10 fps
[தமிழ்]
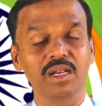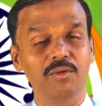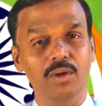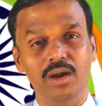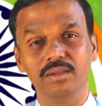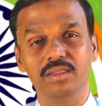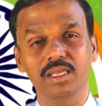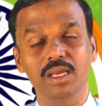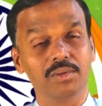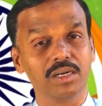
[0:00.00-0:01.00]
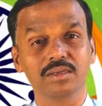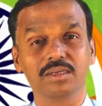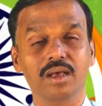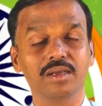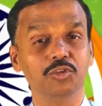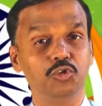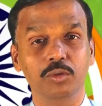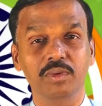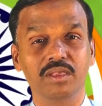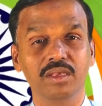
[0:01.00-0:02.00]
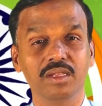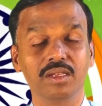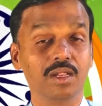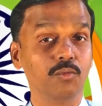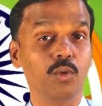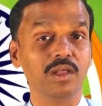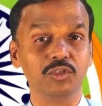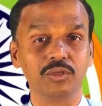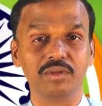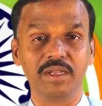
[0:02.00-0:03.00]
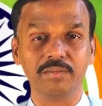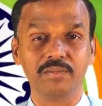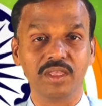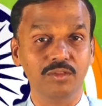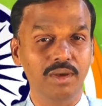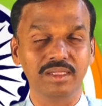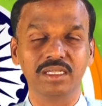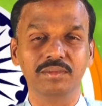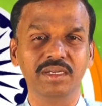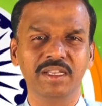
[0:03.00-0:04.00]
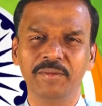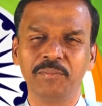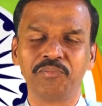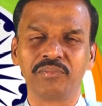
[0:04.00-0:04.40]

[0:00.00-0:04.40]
அவர்களை வாழ்த்தி அவர்களுக்காக செபிக்க நான் வாஞ்சிக்கிறேன் அது மாத்திரமல்ல